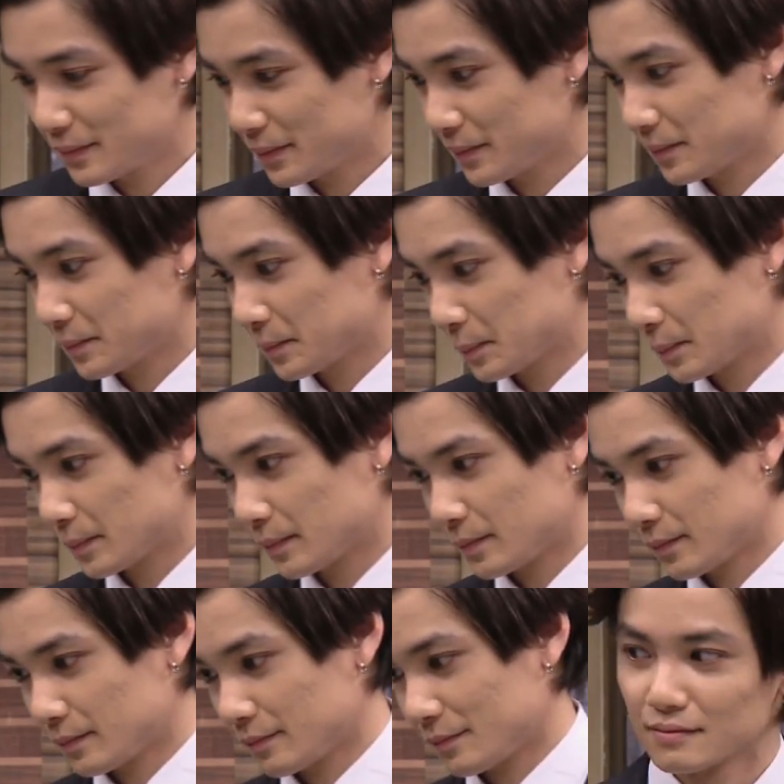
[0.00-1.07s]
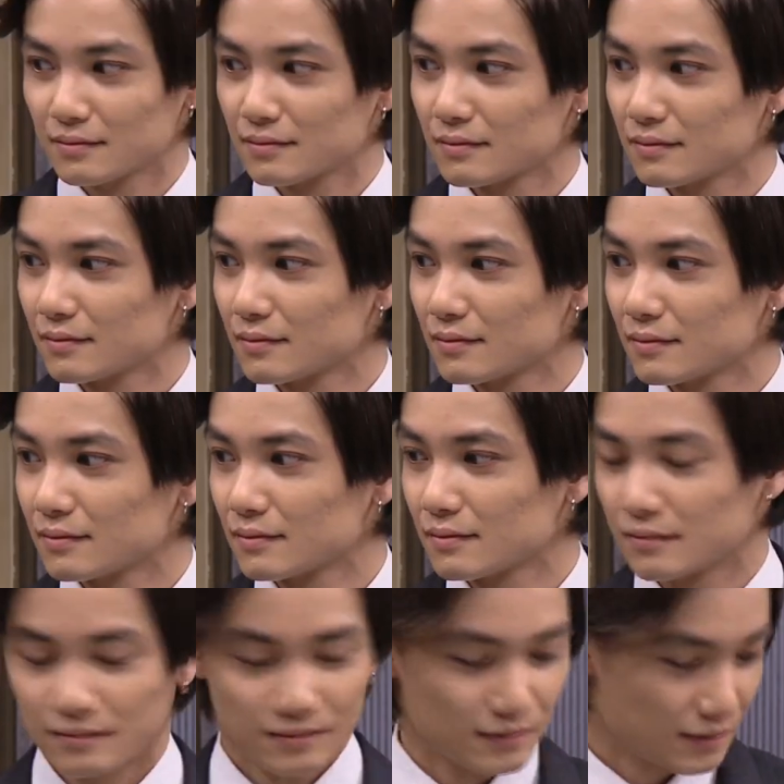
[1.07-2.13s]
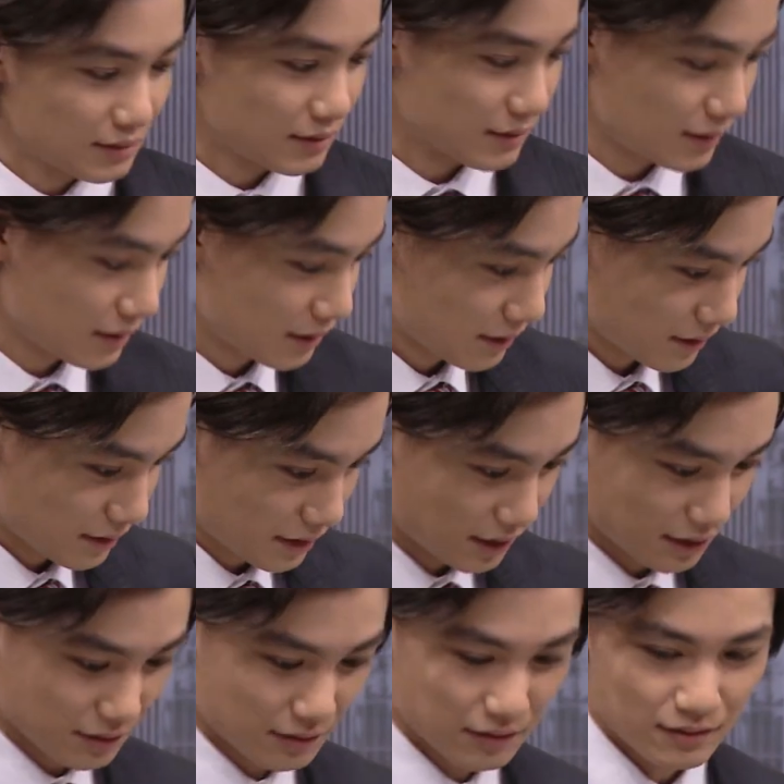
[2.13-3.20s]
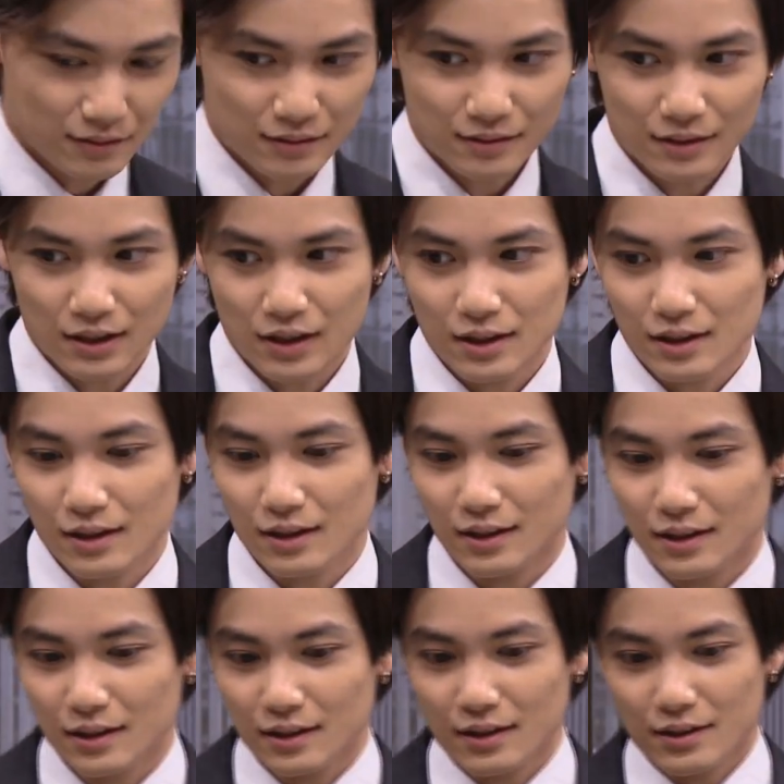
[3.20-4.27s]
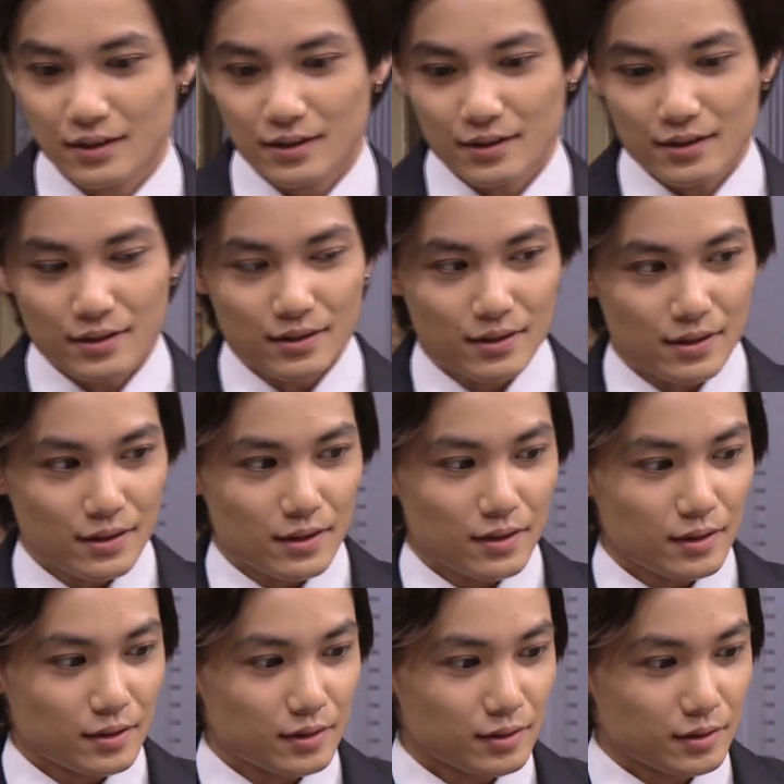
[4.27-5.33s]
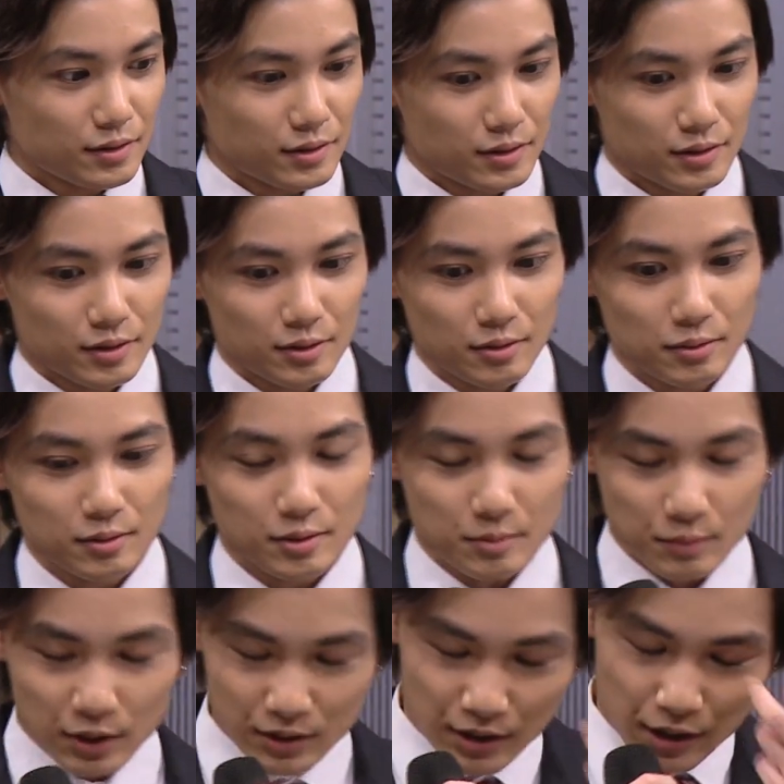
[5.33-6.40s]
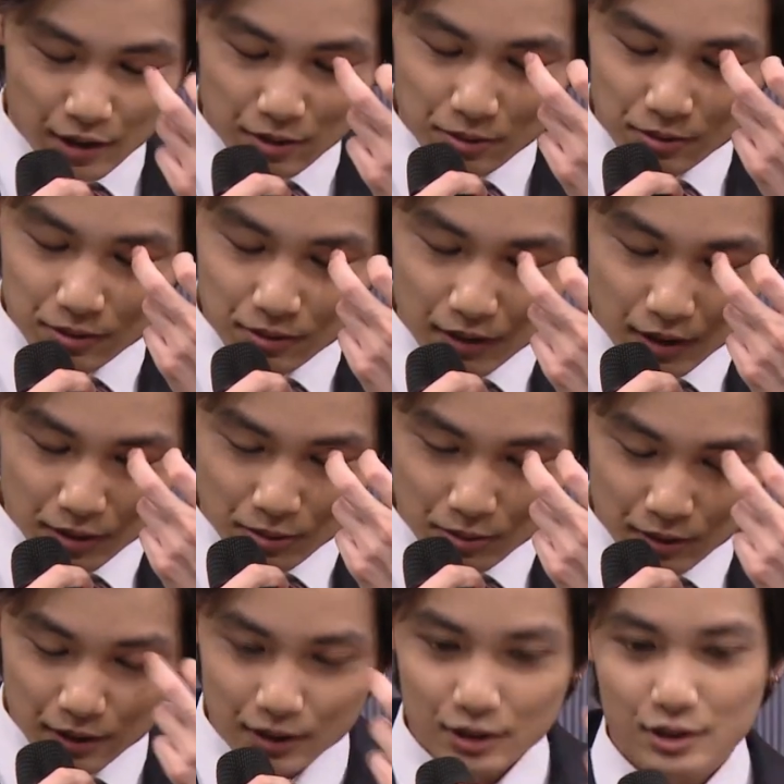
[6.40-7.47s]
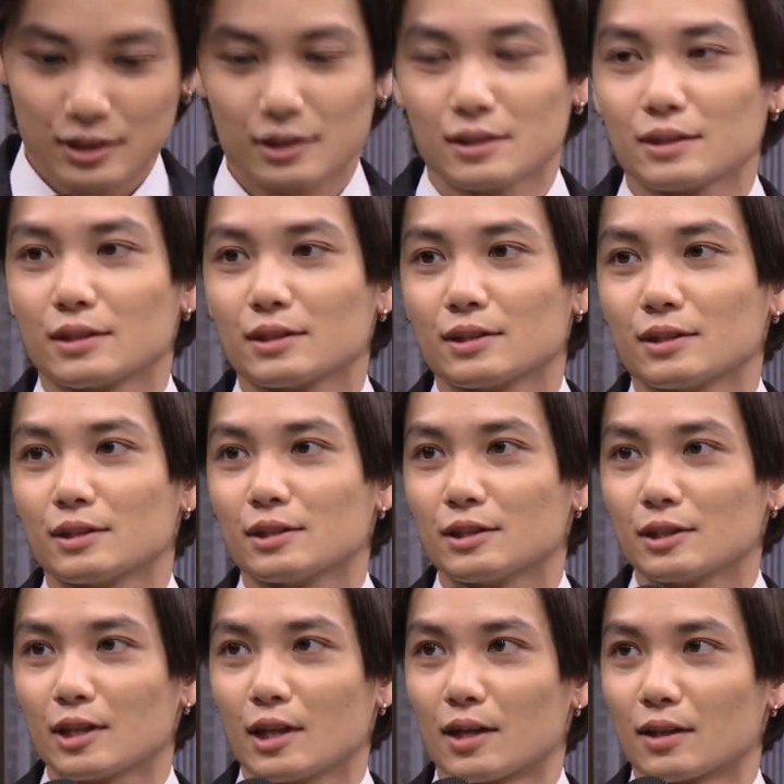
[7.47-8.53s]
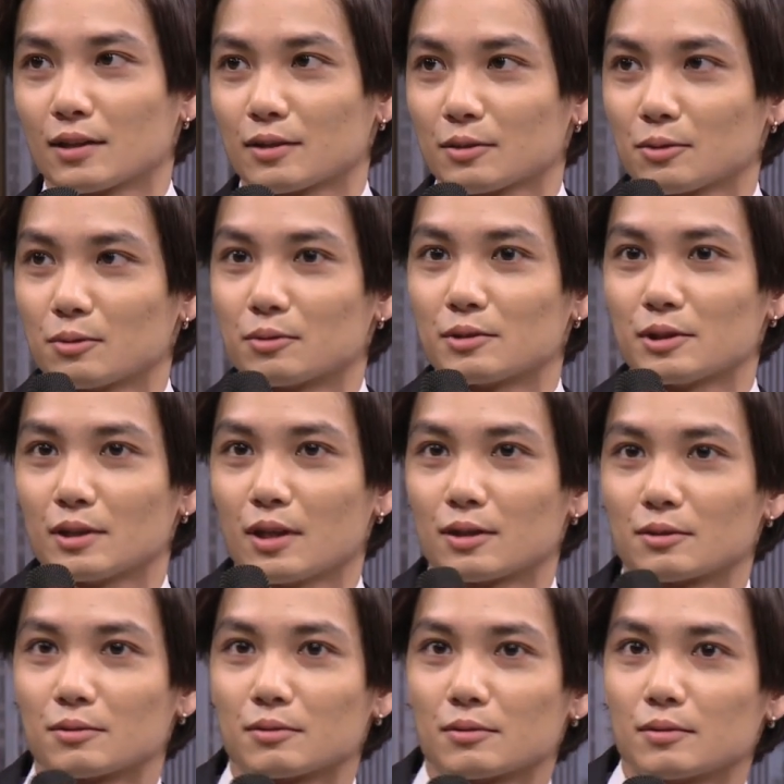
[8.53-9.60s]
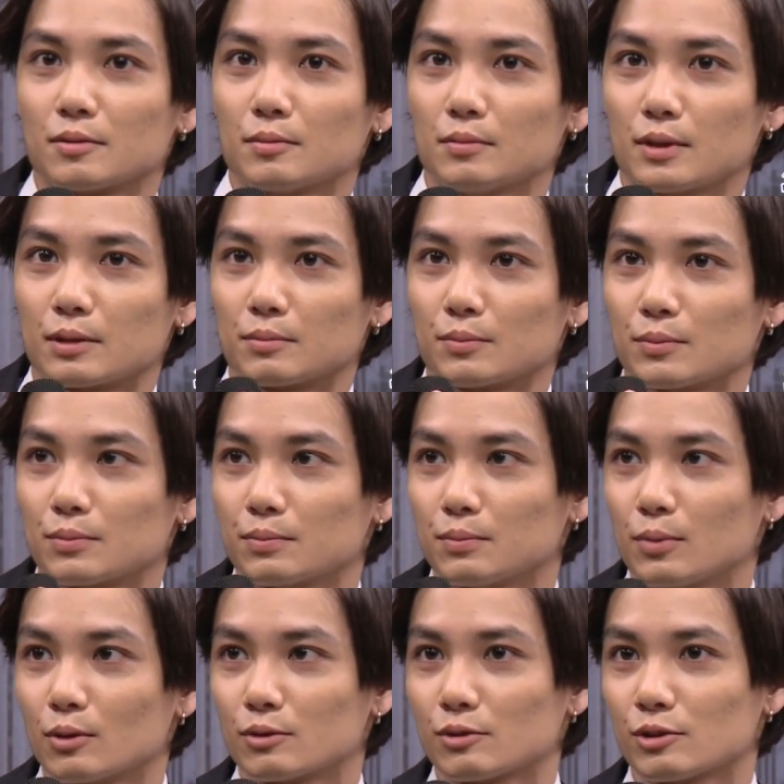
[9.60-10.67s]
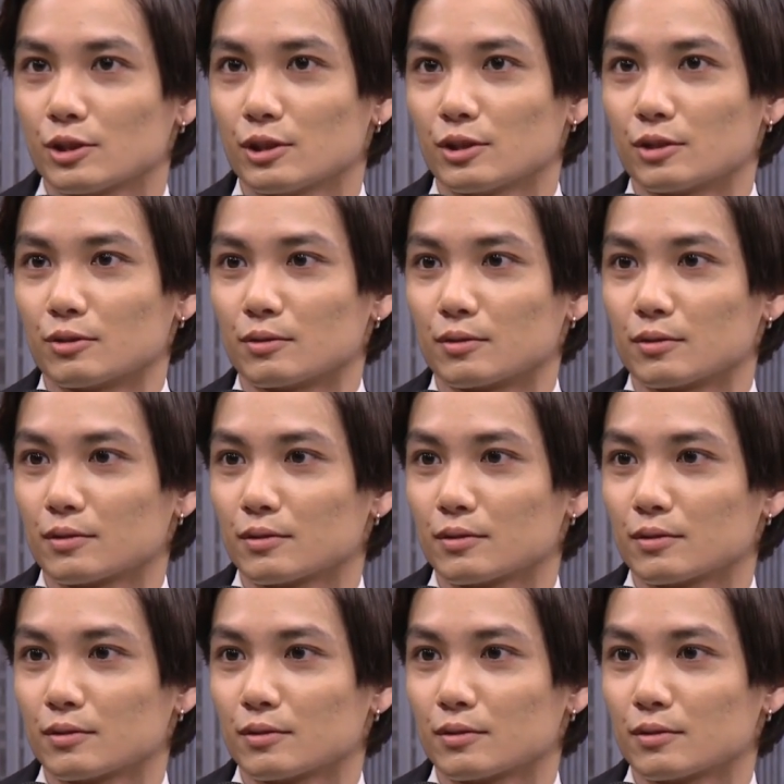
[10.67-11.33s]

ありがとうございました、えー、矢野さんはじゃあ今回の、えー、シトコム演じていかがでしょうそうまあ、先ほどあのお話しした通りあのまり、あ、僕史上